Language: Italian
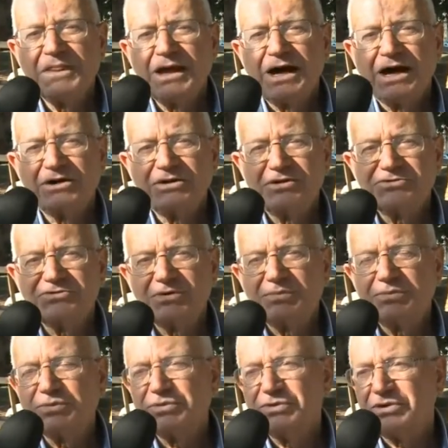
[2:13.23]
hanno
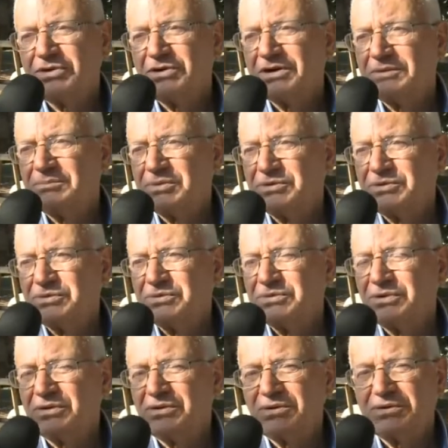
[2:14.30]
saputo e
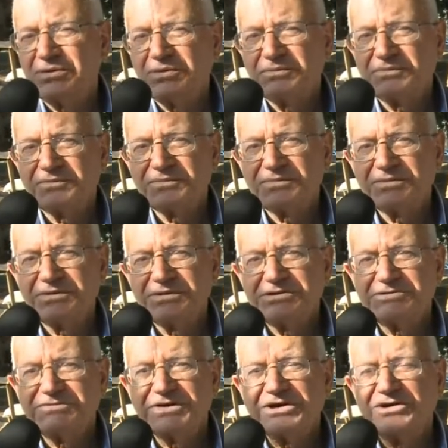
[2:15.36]
potuto mm,
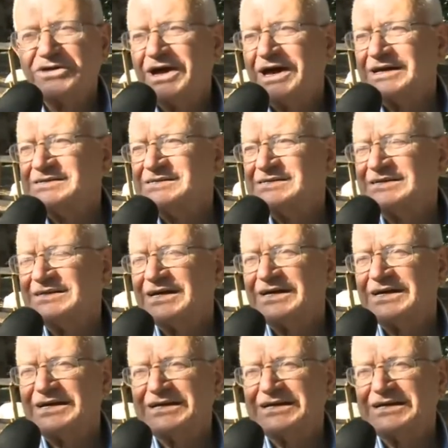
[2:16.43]
svincolarsi da,